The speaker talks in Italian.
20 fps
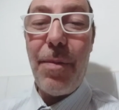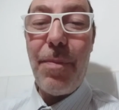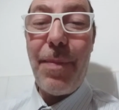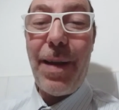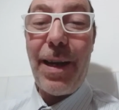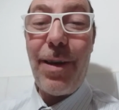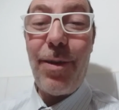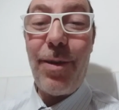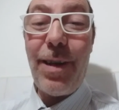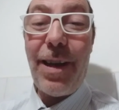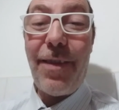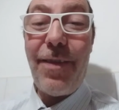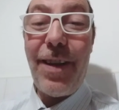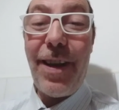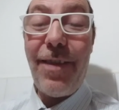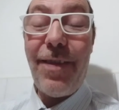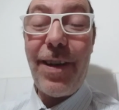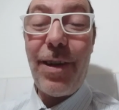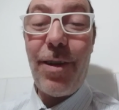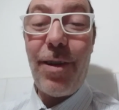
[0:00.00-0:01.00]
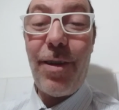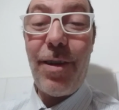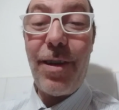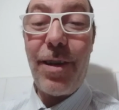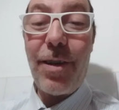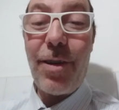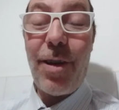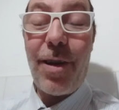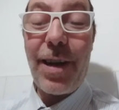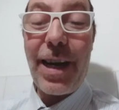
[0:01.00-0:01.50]
ma non avevano
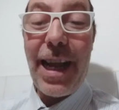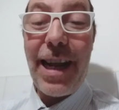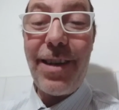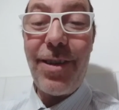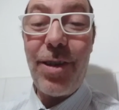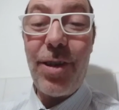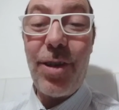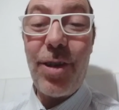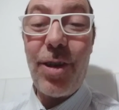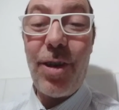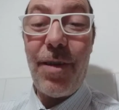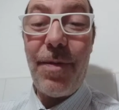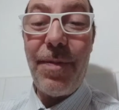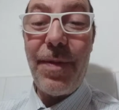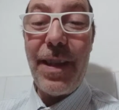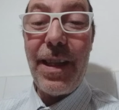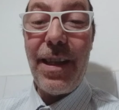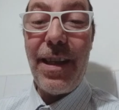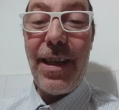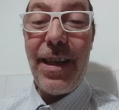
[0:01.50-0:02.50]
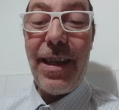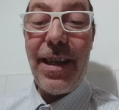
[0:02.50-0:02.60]
il coraggio di